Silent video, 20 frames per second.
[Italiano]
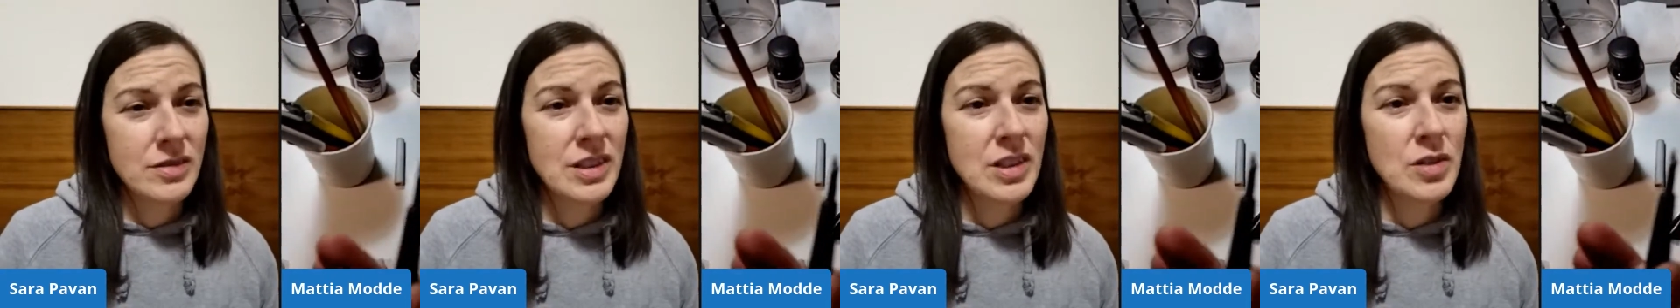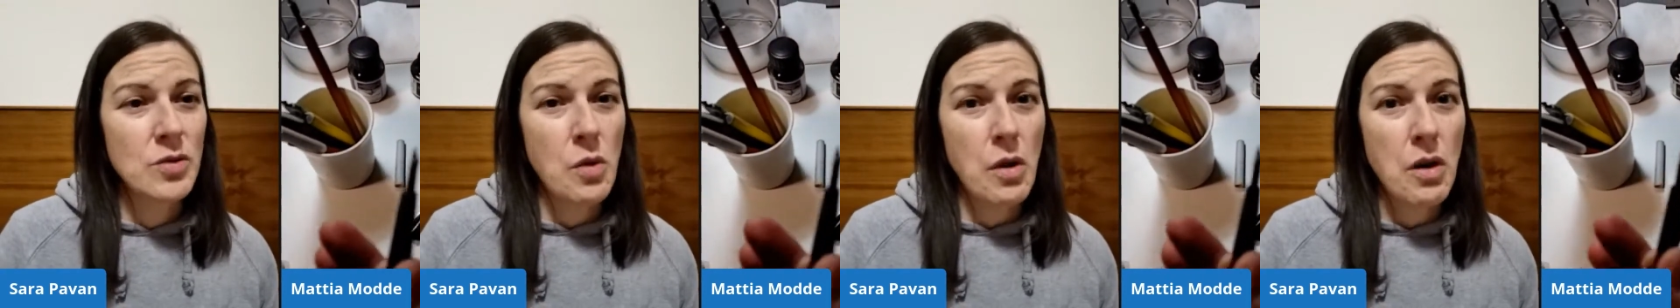
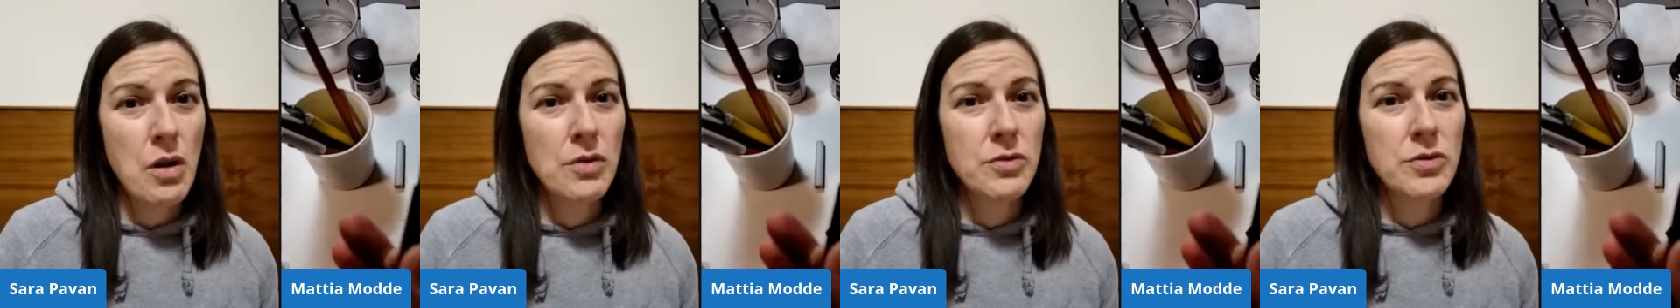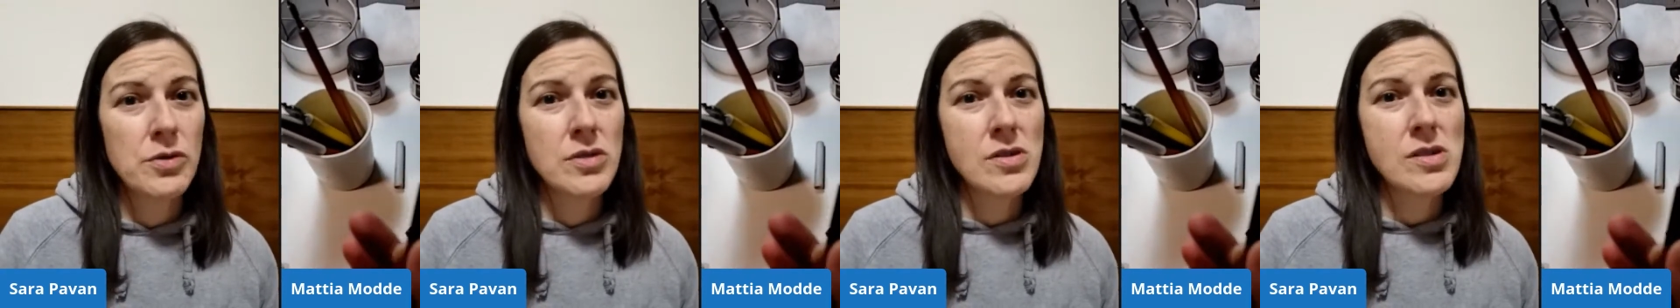di
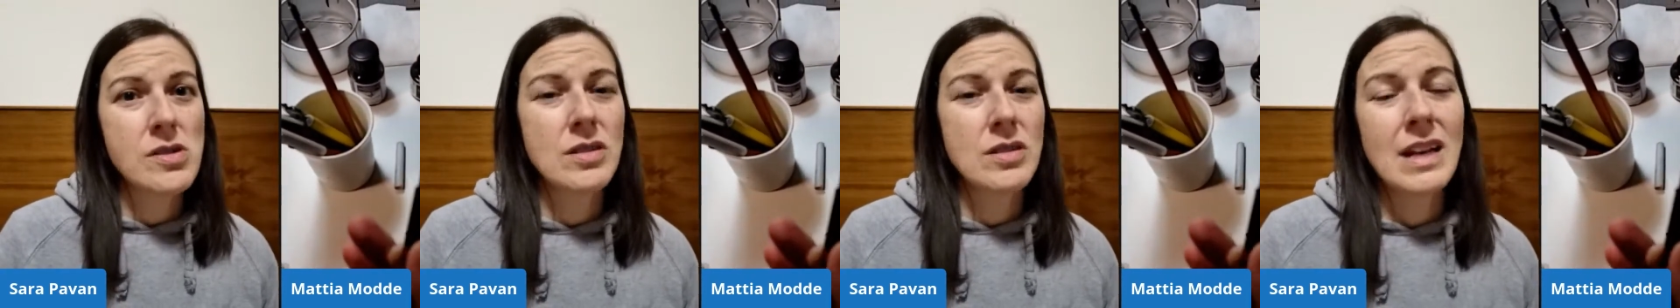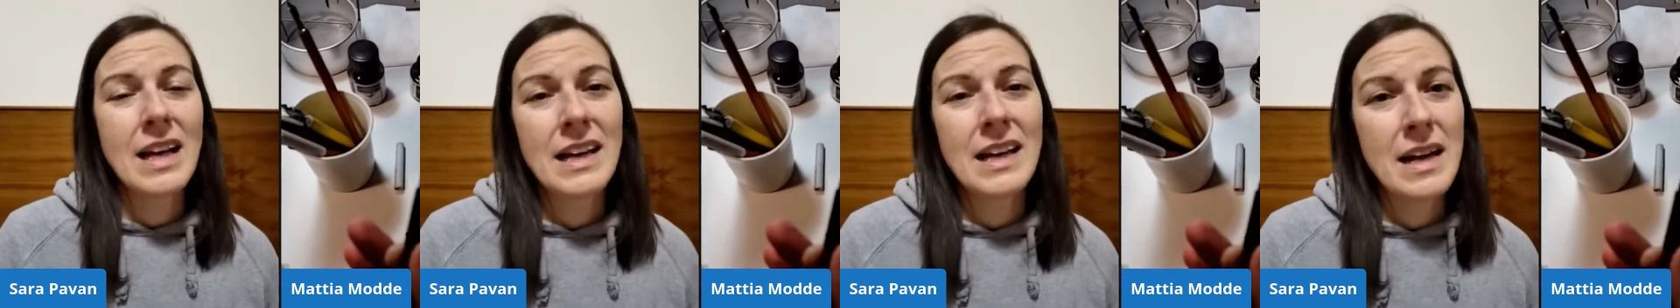
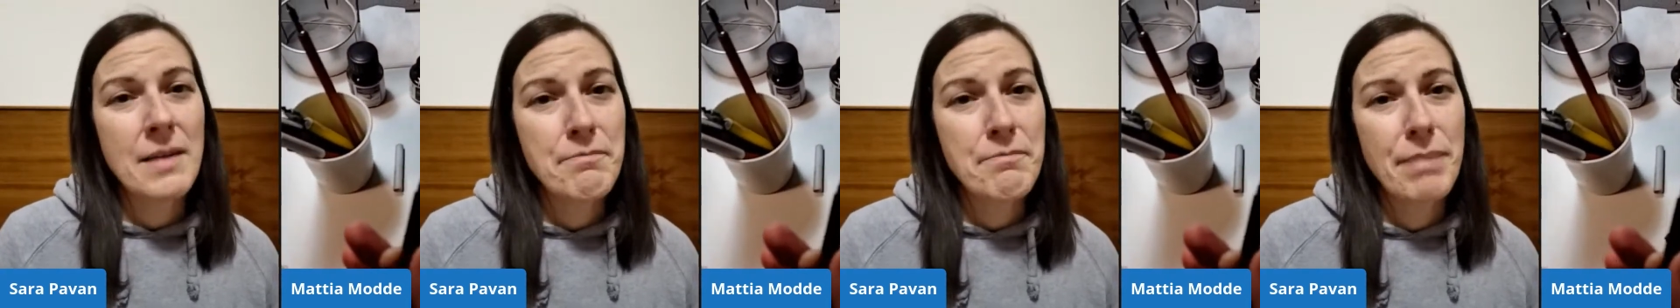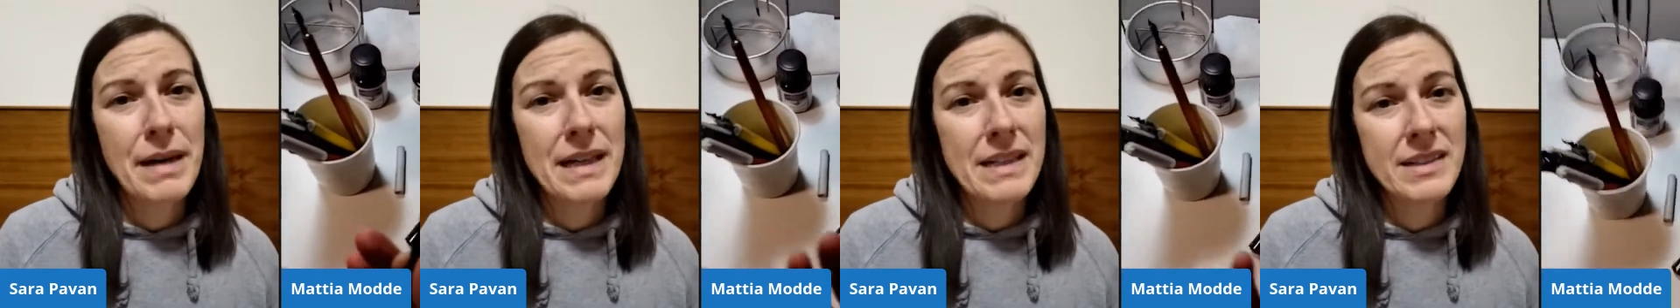nuovo, la
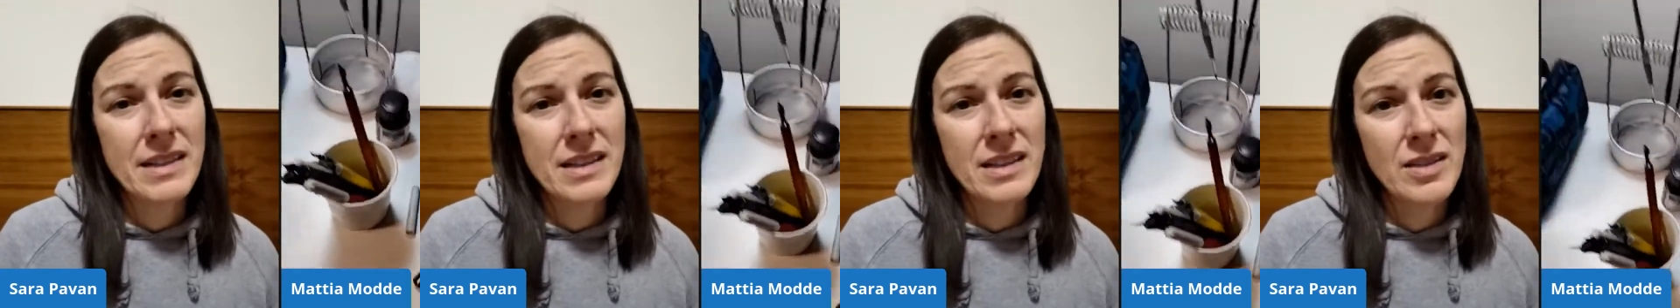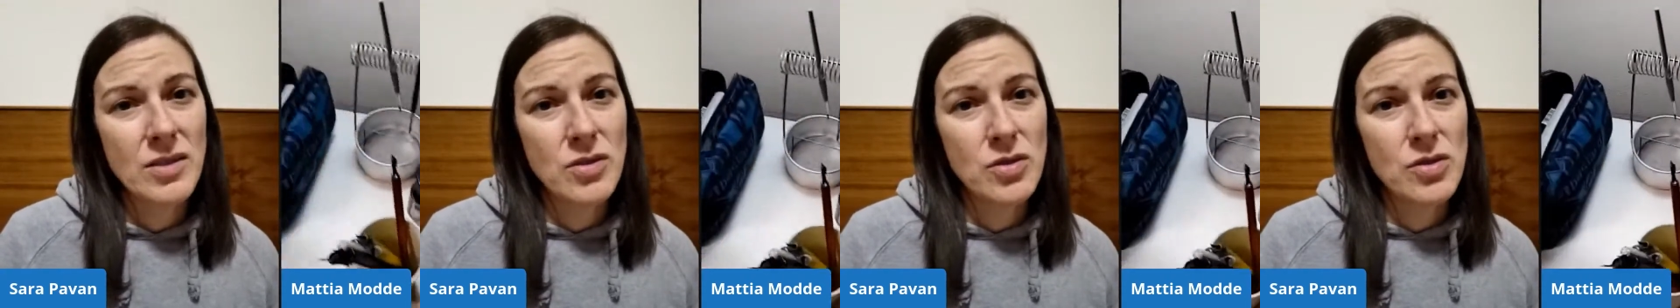gran parte
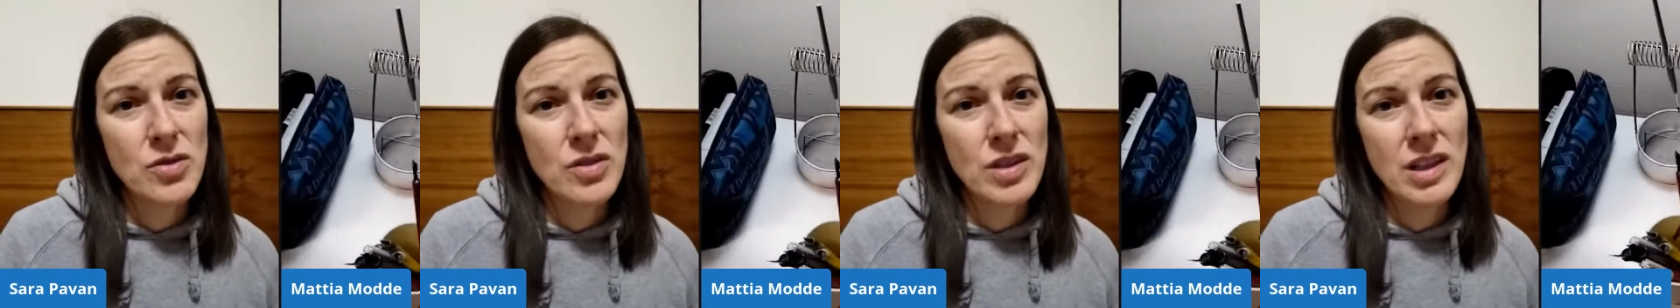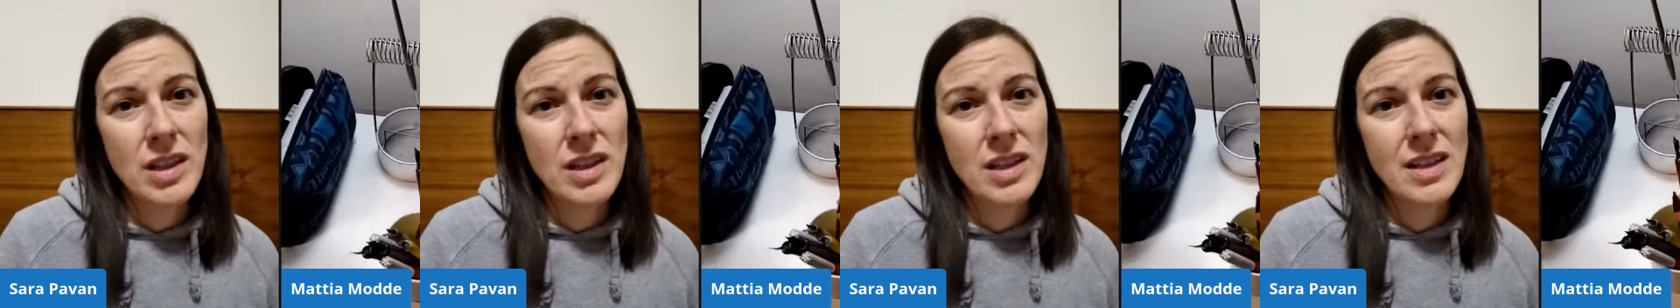di
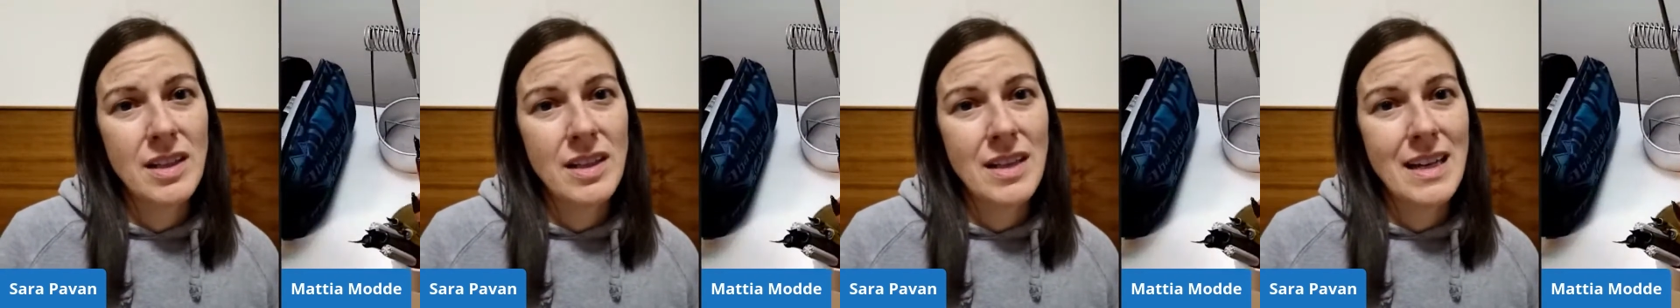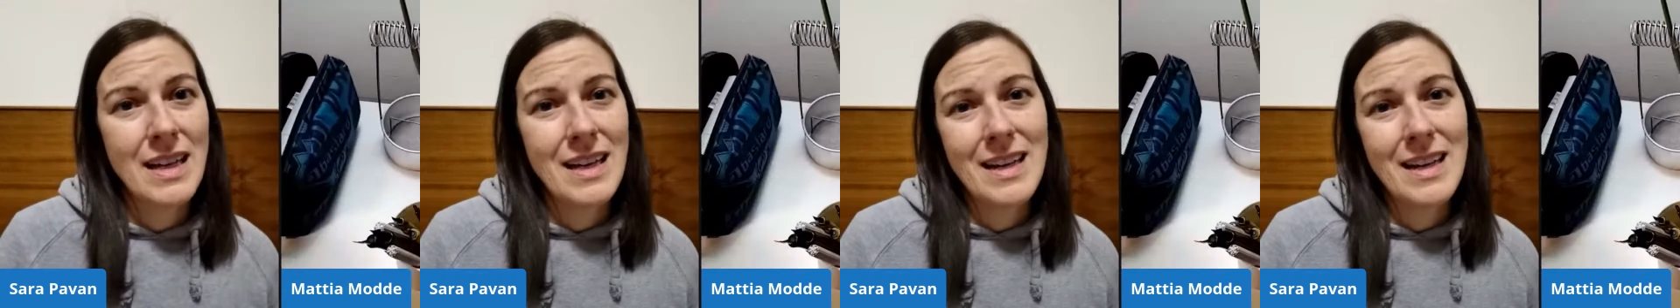noi